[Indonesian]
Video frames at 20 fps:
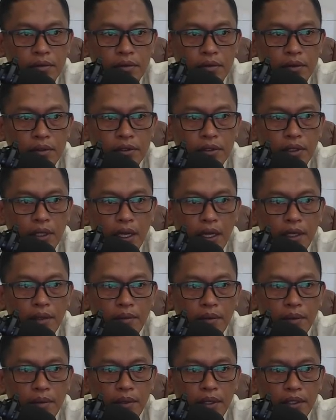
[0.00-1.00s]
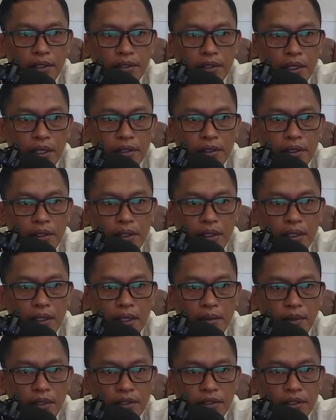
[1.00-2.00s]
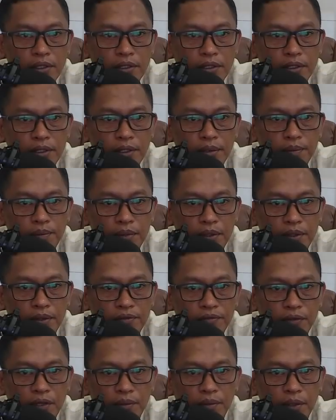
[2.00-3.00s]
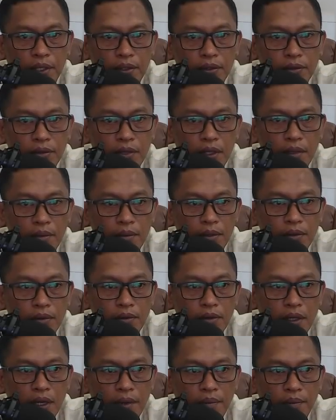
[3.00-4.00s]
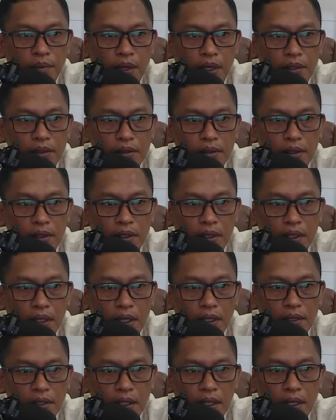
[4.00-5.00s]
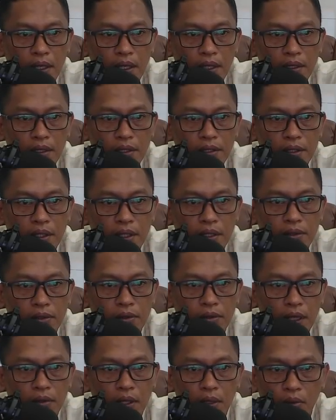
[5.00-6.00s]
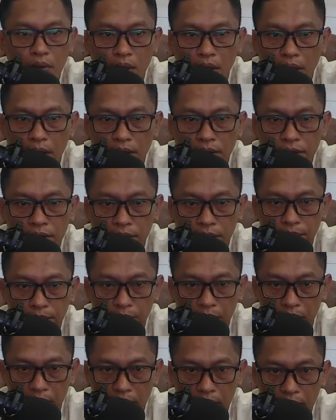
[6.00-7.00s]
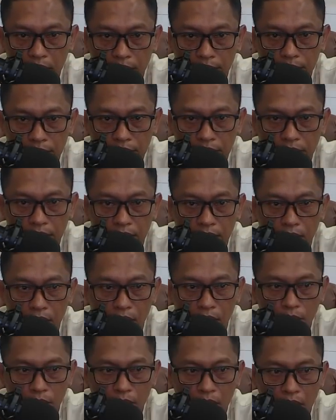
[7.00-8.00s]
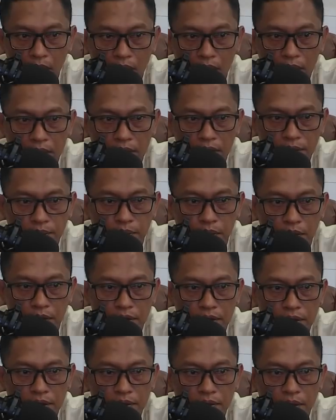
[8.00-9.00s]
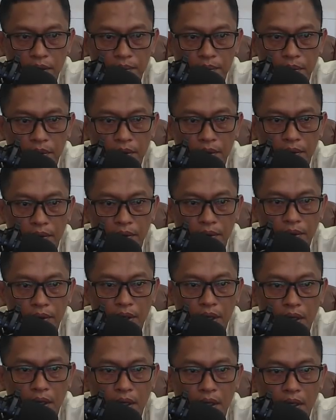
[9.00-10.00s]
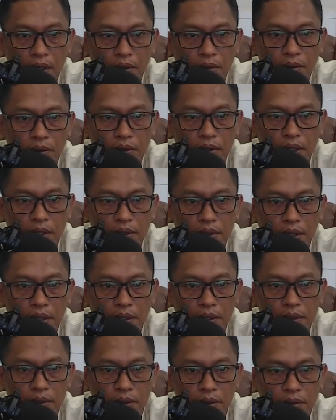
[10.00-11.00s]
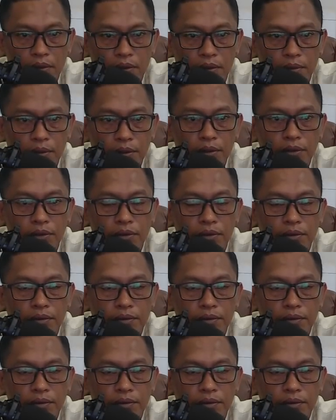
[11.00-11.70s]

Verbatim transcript: Selain memeriksa hasil rekaman CCTV, Febri juga mengungkapkan terkait adanya salah seorang warga sipil yang menjadi korban atas peristiwa pengkeroyokan anggota TNI tersebut.